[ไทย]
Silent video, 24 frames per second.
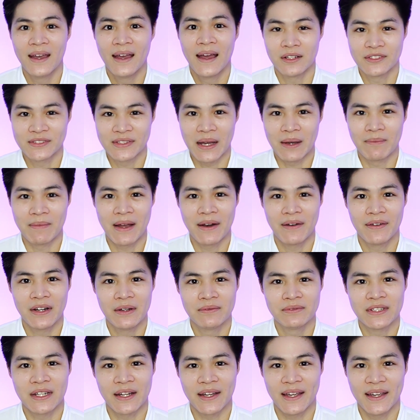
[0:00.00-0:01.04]
ก็สามารถ
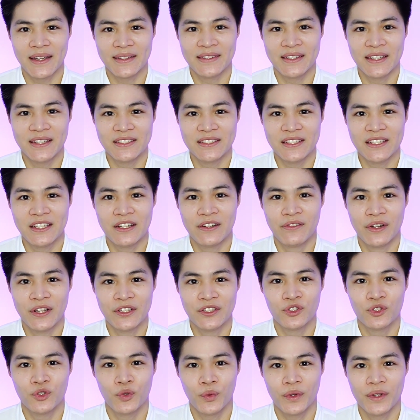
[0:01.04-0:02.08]
เริ่มจาก ATG
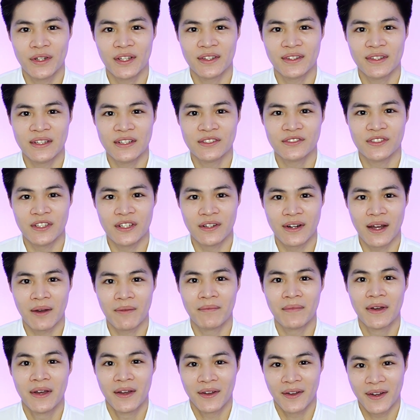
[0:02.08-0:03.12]
Rejuvenating
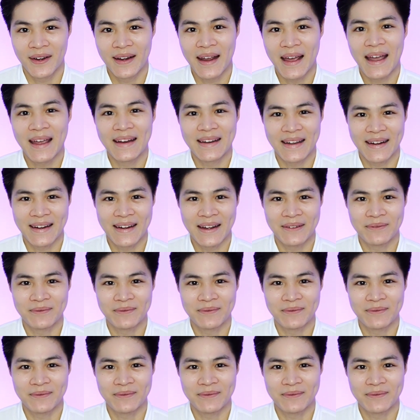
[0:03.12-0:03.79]
Serum ก็ได้นะค